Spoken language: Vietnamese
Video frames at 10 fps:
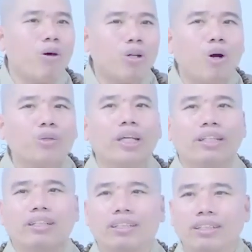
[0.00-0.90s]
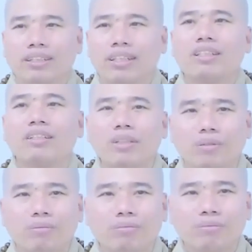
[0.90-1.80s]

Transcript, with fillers: món đồ gì để sử dụng